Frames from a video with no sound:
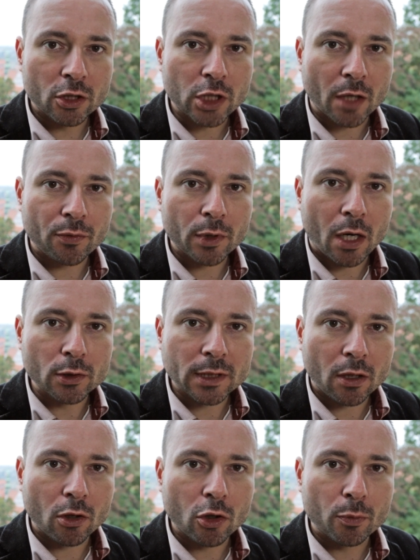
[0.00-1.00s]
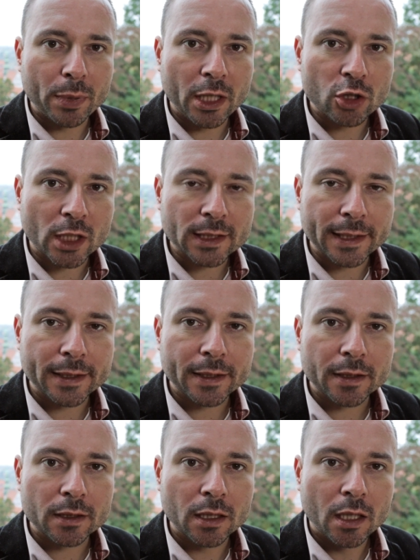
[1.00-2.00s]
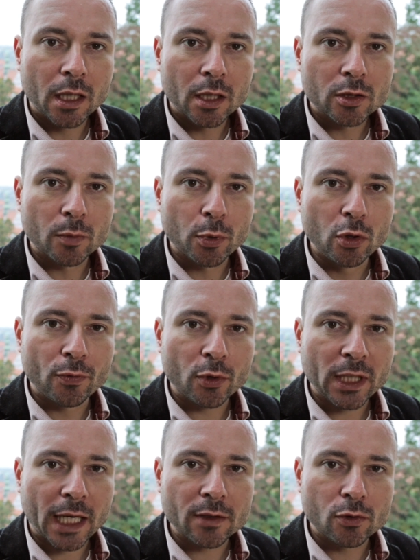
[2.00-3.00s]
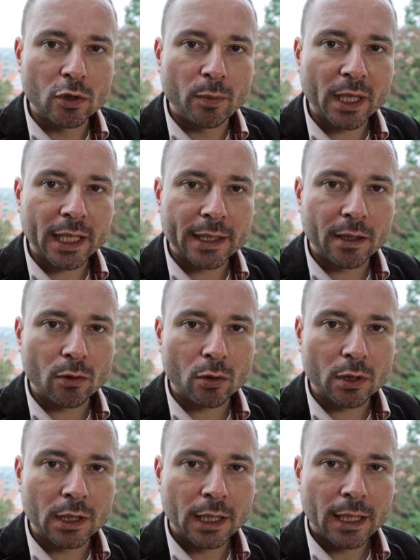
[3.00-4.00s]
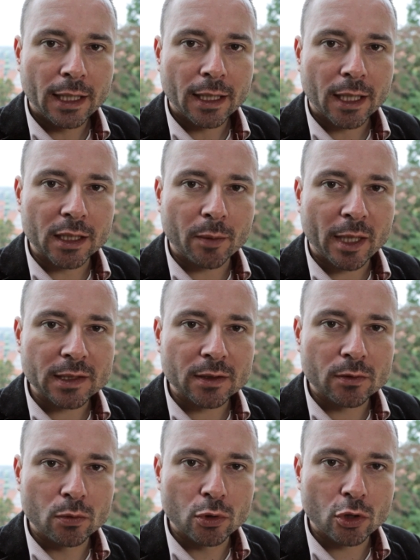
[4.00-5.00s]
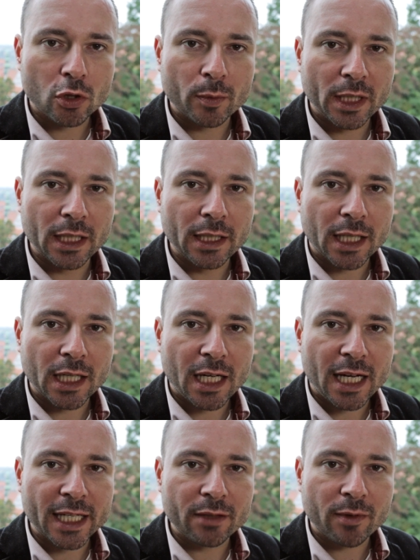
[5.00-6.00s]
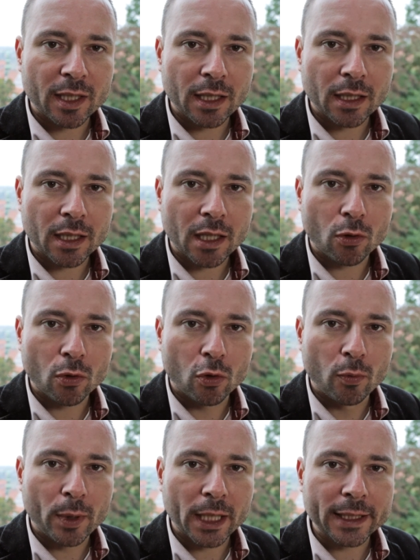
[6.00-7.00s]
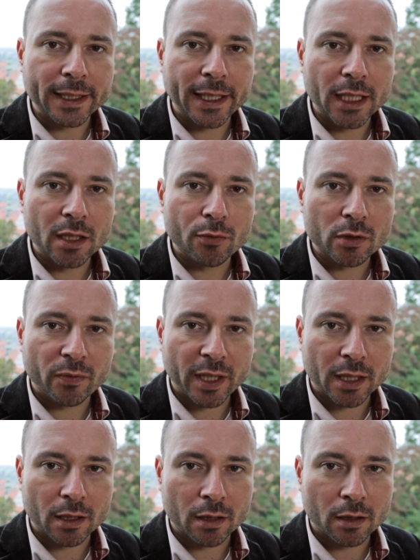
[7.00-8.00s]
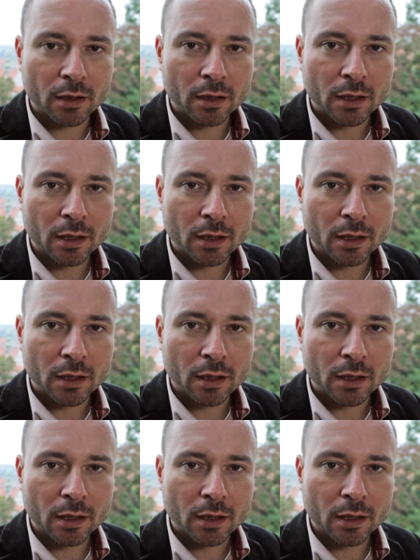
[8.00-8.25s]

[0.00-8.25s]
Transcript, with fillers: die Schaffung außereuropäischer Zentren zur Prüfung der Asylberechtigung kann dem Massenzustrom illegaler Einwanderer nach Europa entgegengewirkt werden.